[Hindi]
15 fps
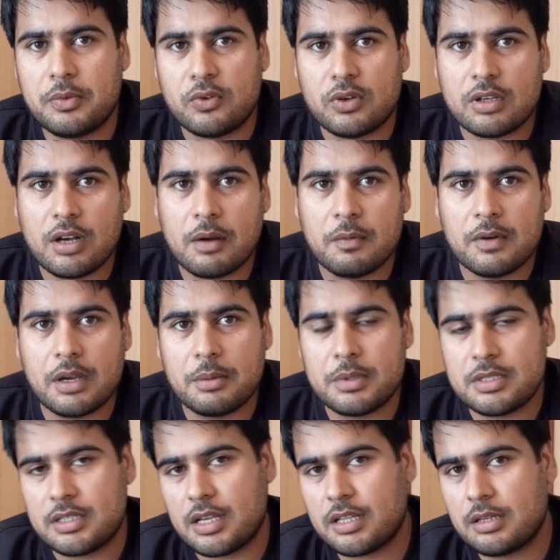फ्यूल कम कभी
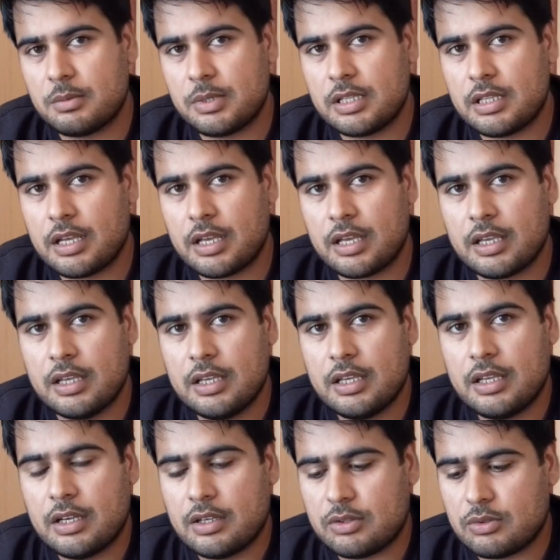ज़्यादा मिलता है
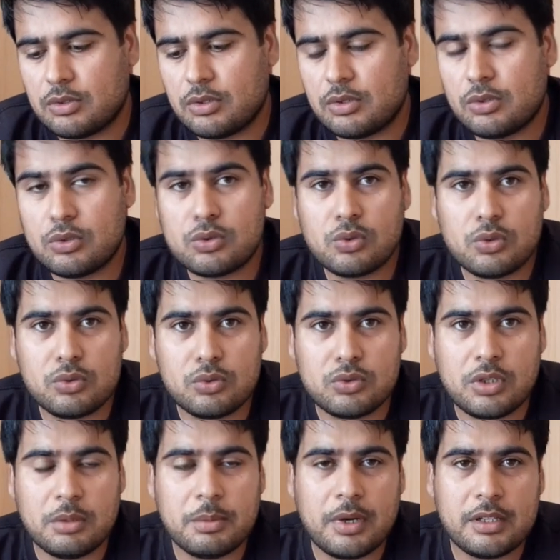तो दोस्तों
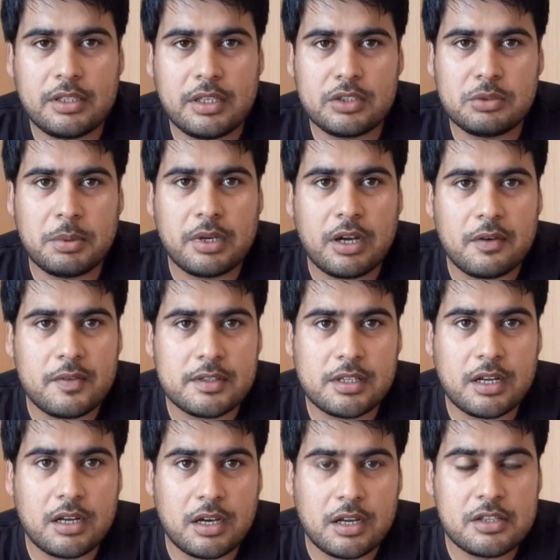दूसरी बात यह इस पर काफ़ी
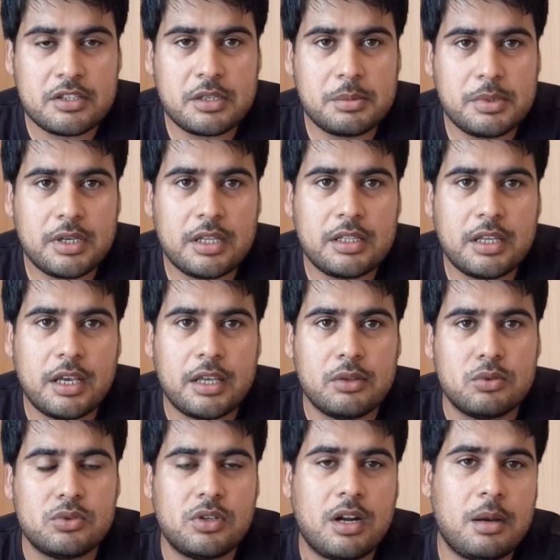सारा ख़र्चा भी आता है
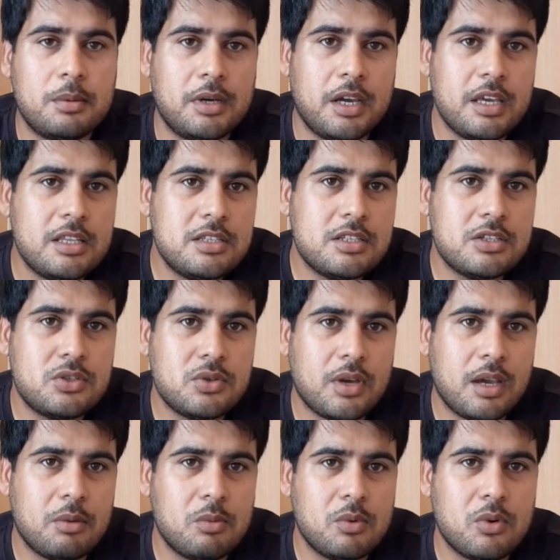दूसरा आपका इंजन जो
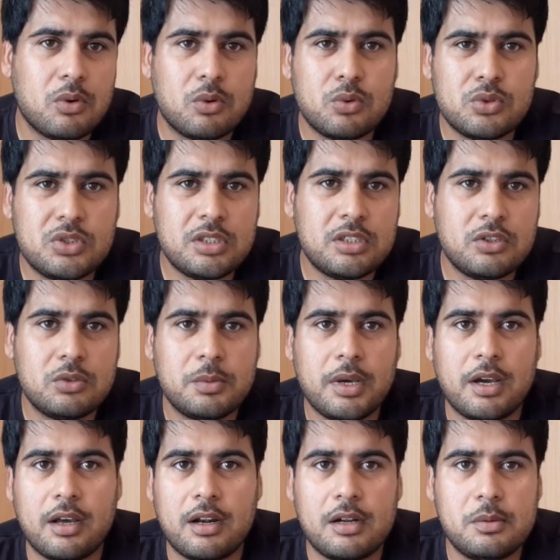है वो कुछ ही दिनों में
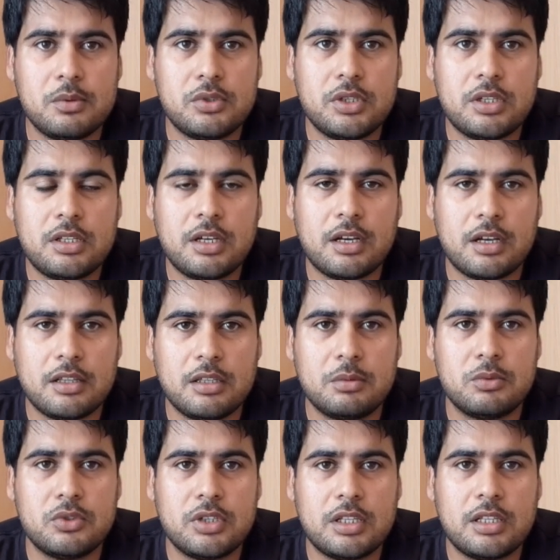ख़राब हो जाता है ख़त्म
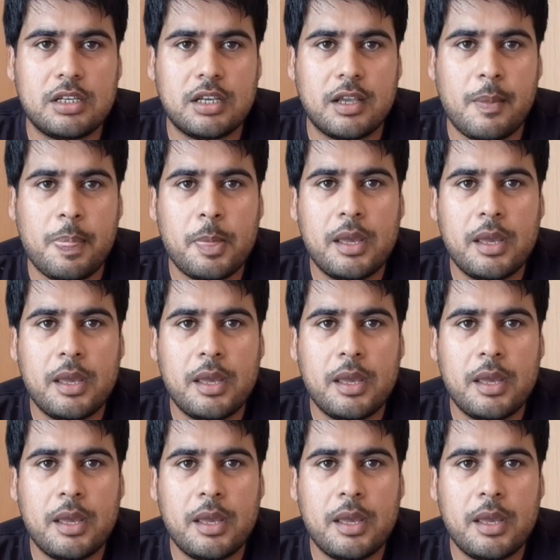हो जाता है